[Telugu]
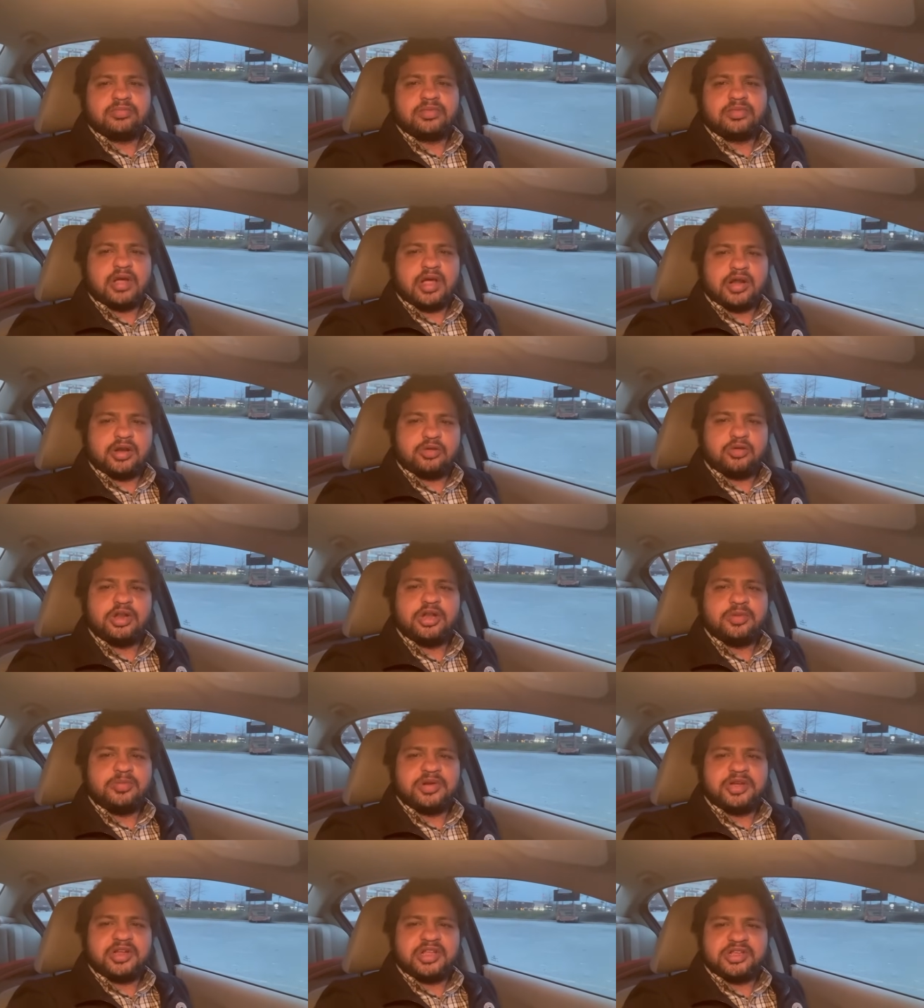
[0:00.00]
ఆయన కొన్ని
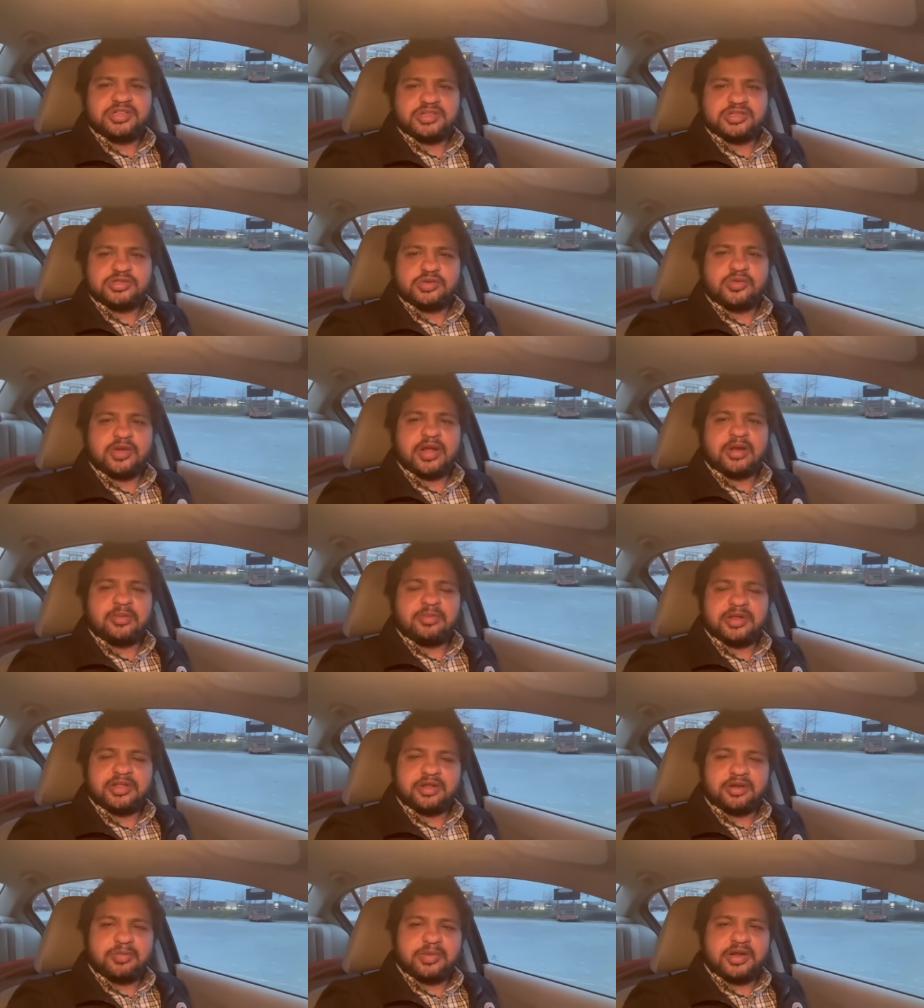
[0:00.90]
లిమిటేషన్స్ వాళ్ళ
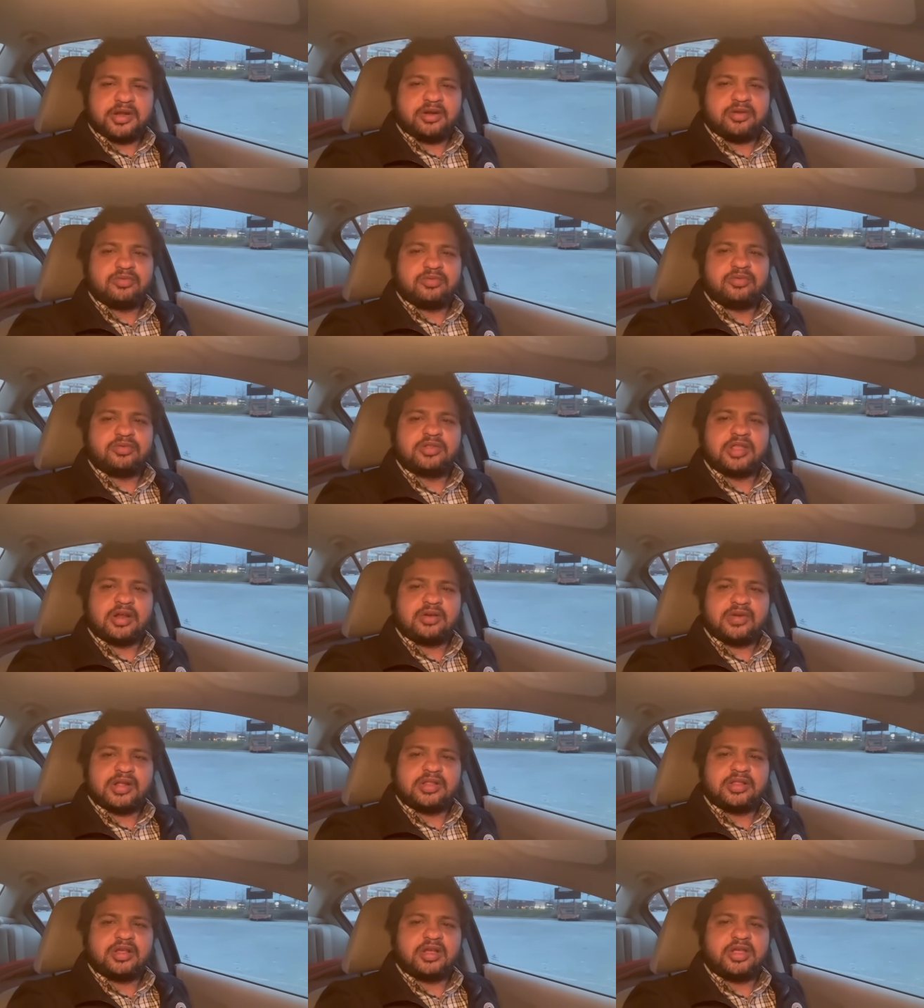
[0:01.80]
మదర్ పెట్టడము
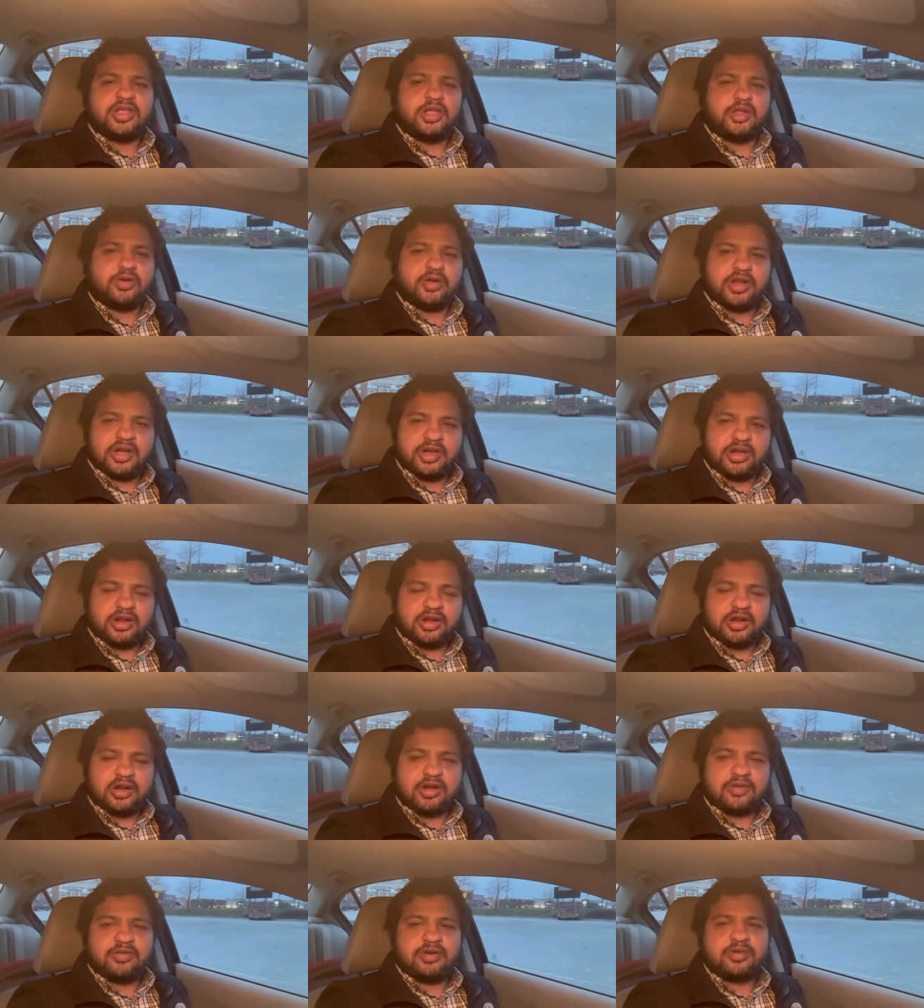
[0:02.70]
తర్వాత హీరోయిన్ ఎంటర్
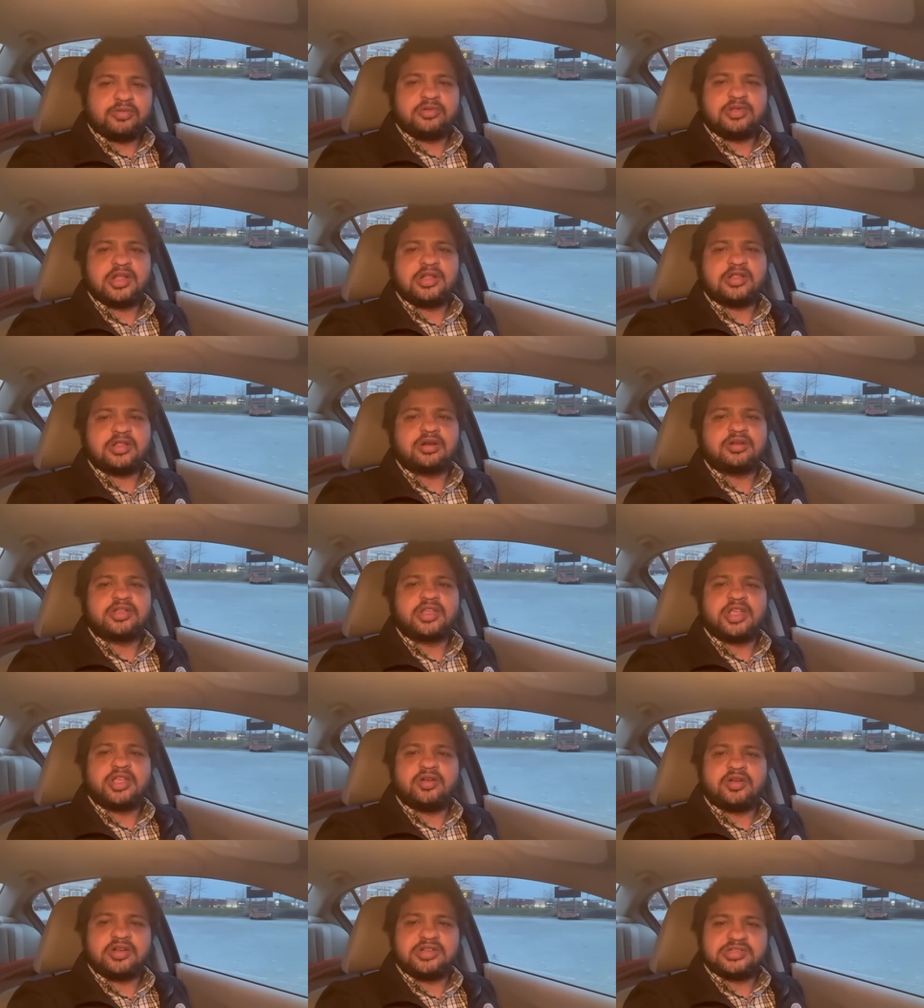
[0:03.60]
కావడము దాని తర్వాత
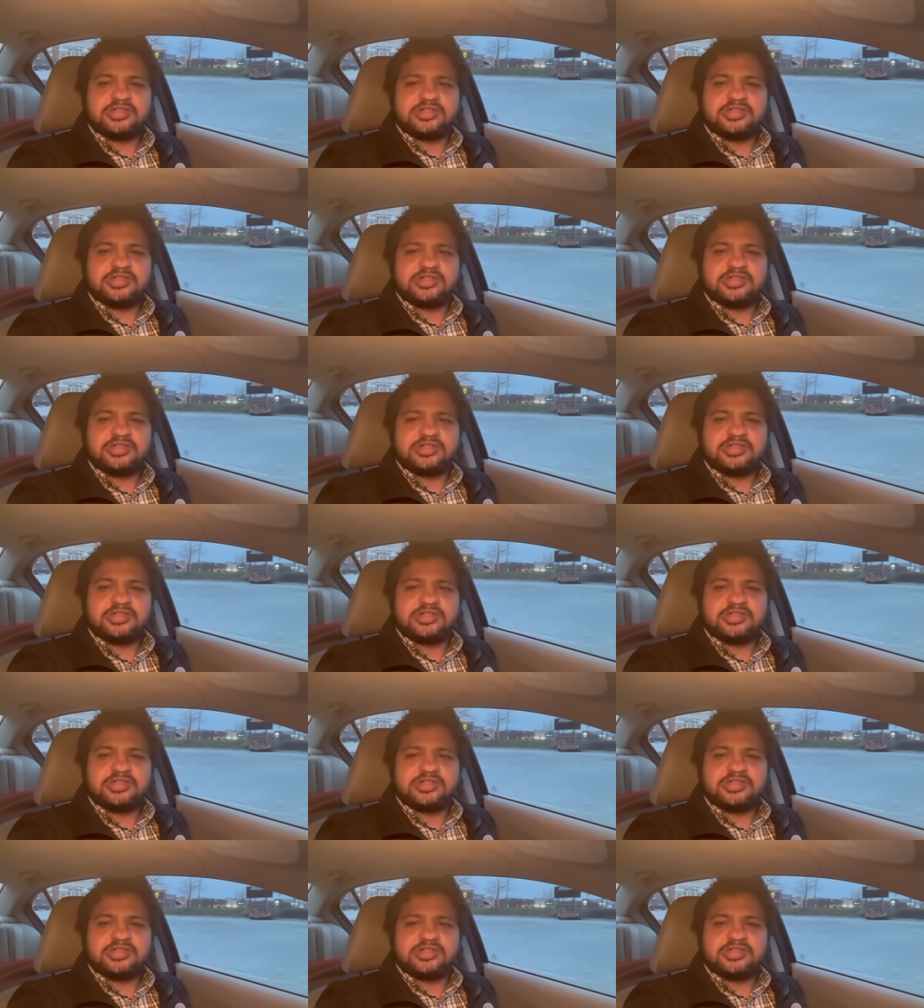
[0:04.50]
హీరోయిన్